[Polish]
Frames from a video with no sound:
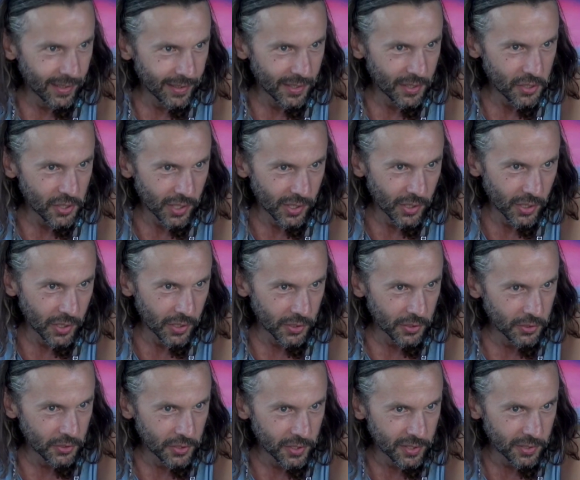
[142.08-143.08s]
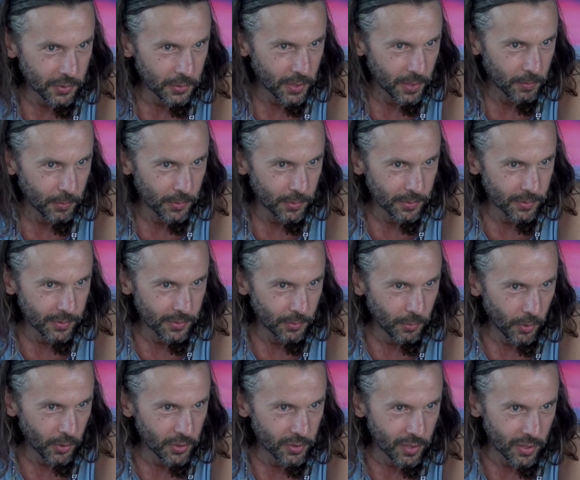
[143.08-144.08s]
naszego akordonisty, któremu
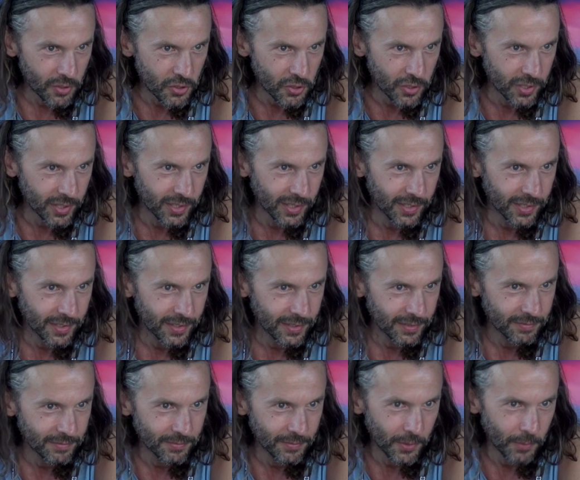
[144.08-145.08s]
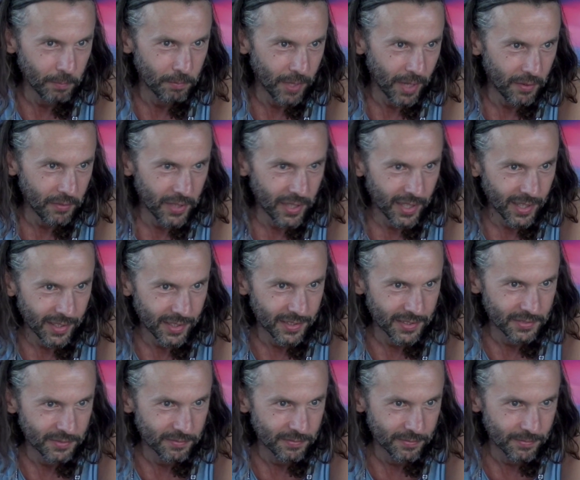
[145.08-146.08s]
dłoń drży no, prawie
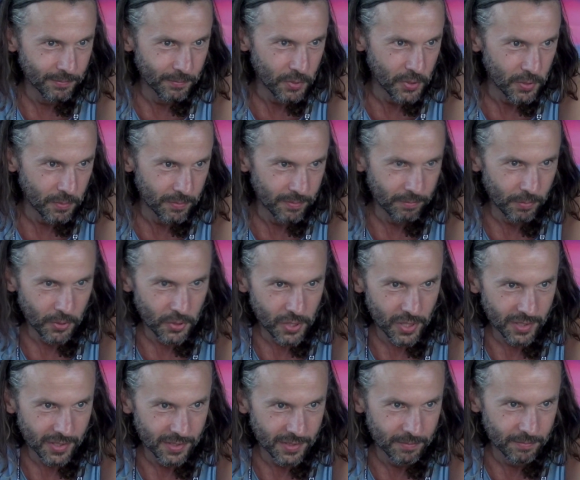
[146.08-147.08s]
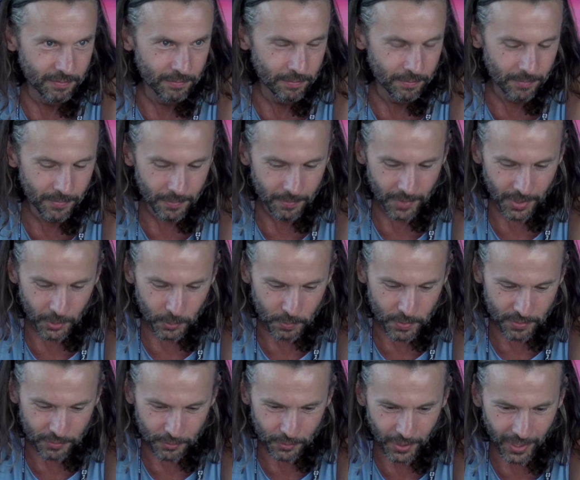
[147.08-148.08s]
jak przy, podczas
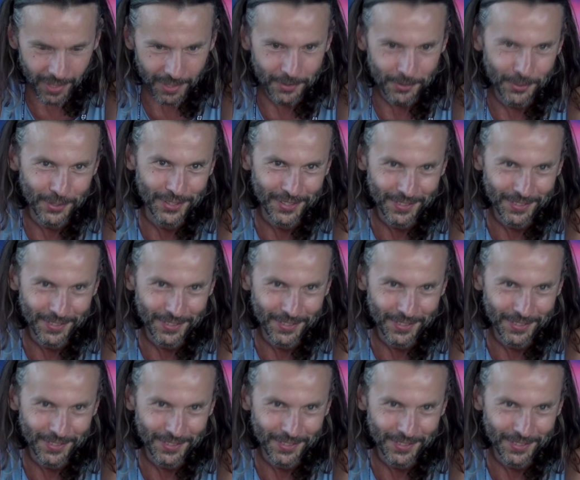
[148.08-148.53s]
erupcji wulkanu.